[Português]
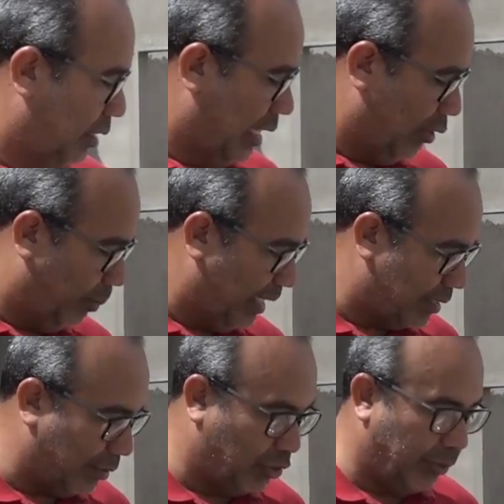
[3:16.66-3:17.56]

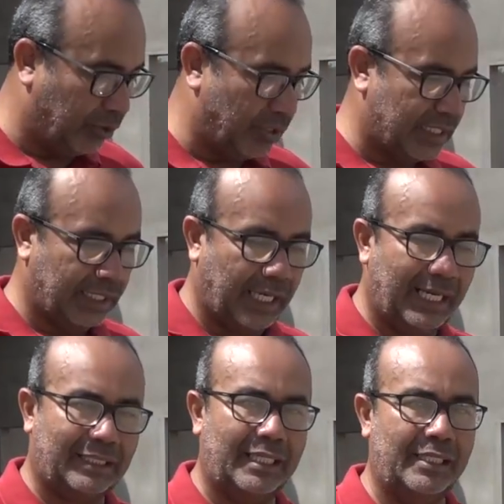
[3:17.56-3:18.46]
recuperação de
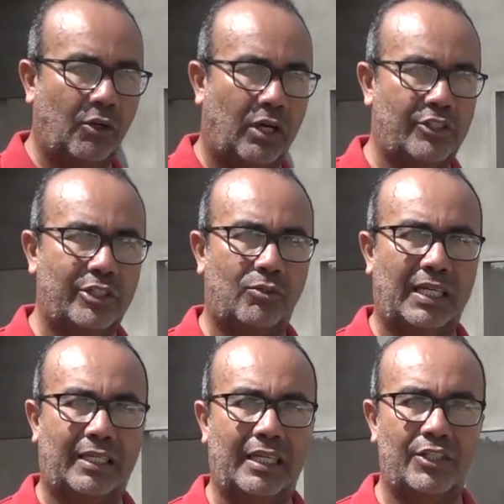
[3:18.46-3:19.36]
motocicleta e, lógico,
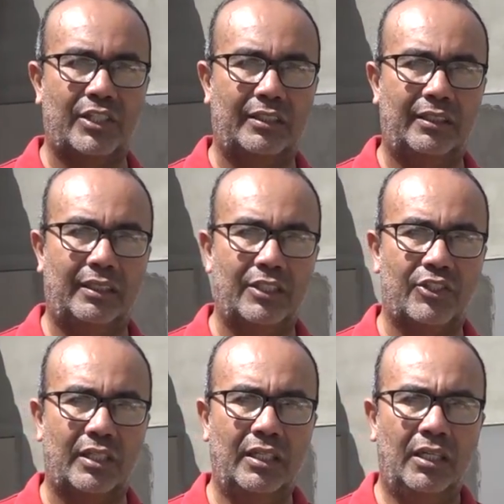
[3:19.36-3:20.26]
aqui a gente
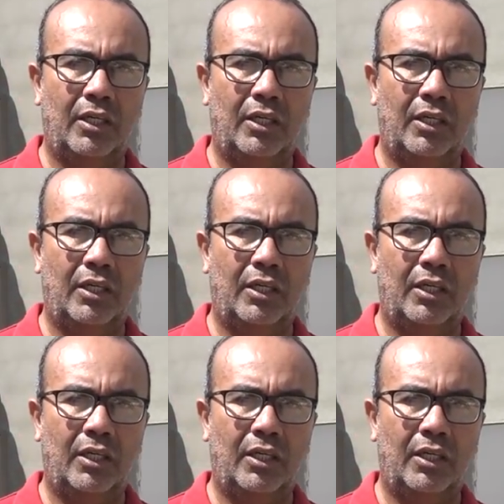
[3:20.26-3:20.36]
deixa